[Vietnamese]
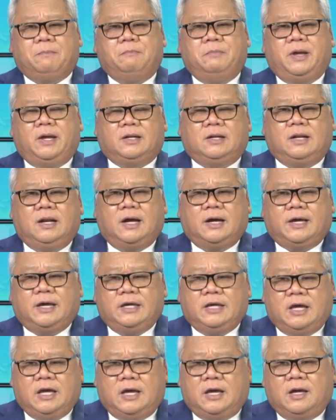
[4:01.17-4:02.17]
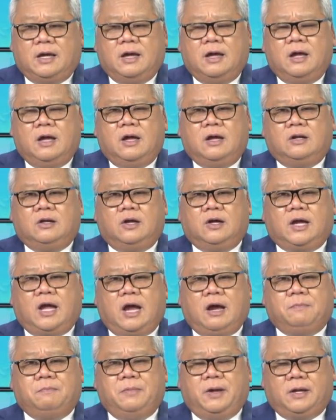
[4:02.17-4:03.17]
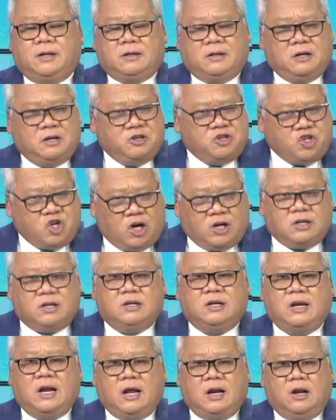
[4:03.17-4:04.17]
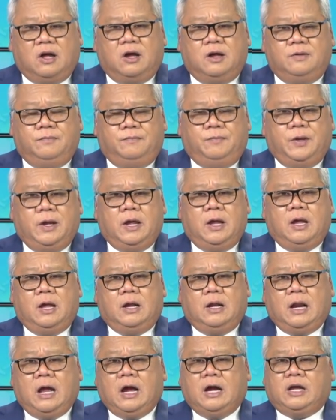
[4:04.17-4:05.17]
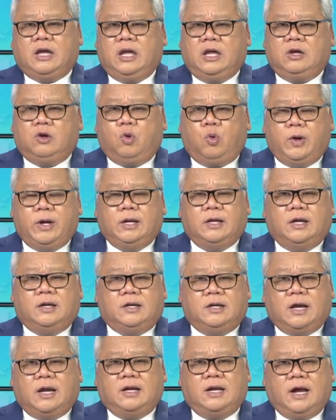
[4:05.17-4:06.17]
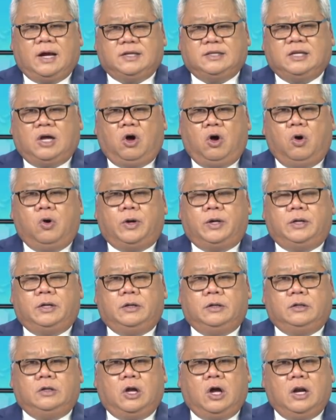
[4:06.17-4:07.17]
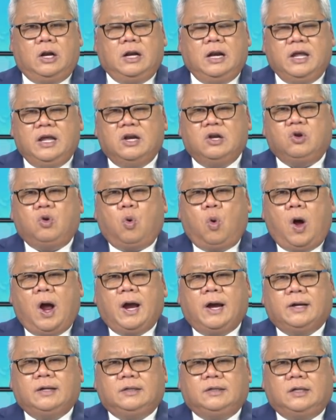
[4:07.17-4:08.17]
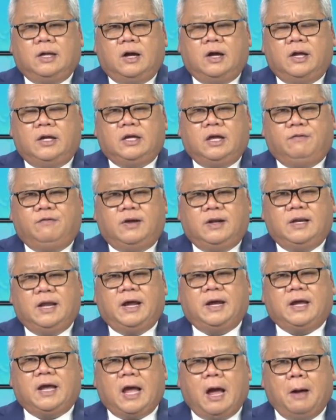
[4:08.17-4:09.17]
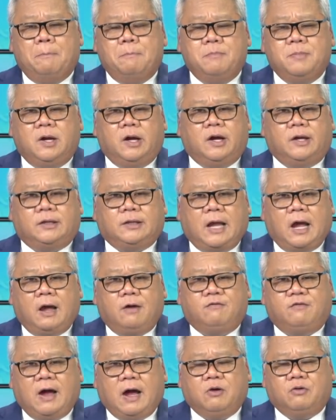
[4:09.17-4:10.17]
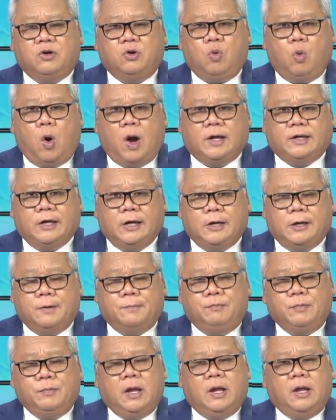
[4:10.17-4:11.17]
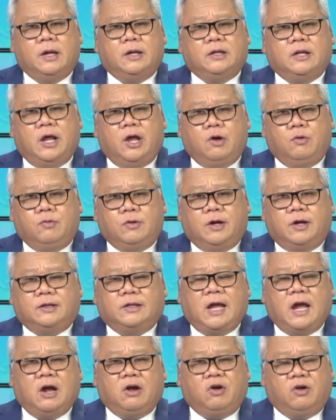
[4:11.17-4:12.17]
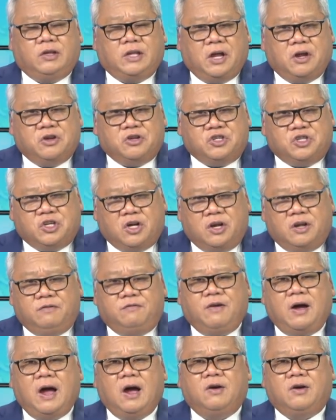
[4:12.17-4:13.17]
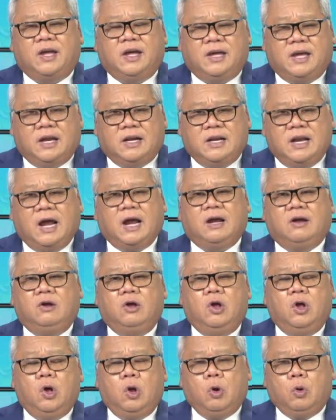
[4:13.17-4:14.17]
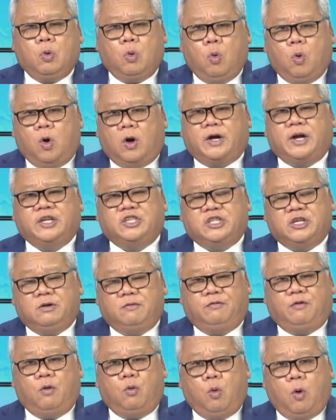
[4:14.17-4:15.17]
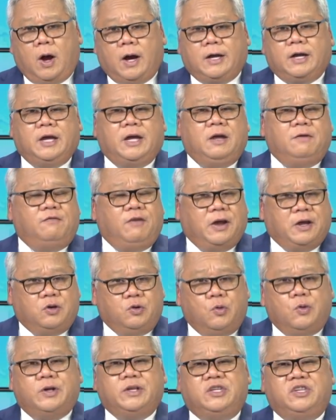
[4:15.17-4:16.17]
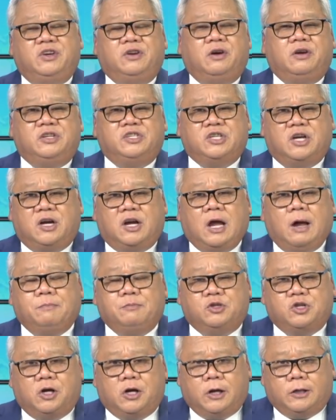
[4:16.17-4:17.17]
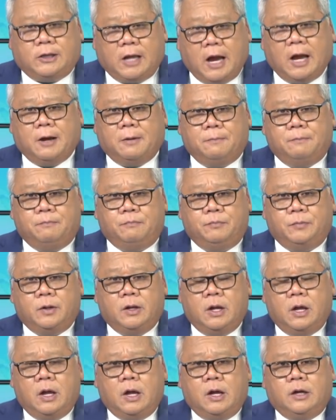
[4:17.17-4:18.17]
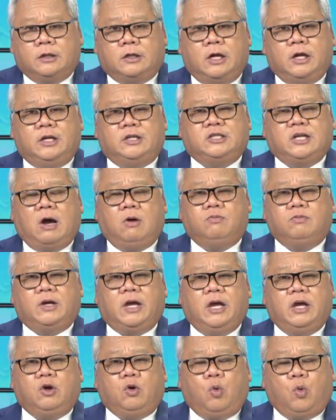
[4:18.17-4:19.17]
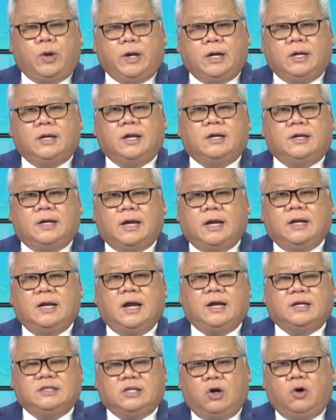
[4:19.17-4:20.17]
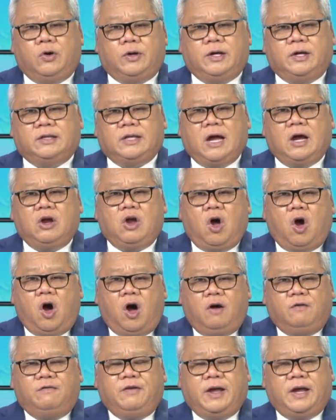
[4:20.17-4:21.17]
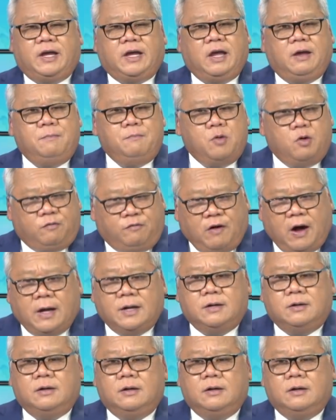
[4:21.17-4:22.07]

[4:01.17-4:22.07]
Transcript: biệt là cái gì? Nó khác biệt rất là lớn. Là cái quy định gánh nặng xã hội nó liên quan tới cái vấn đề cấm người ta vào nước Hoa Kỳ nếu người ta có thể rơi vào cái gánh nặng của cái chính phủ Hoa Kỳ phải nuôi dưỡng trợ cấp cho người ta. Thì trong cái quy định gánh nặng xã hội, người ta ngó về cái một phần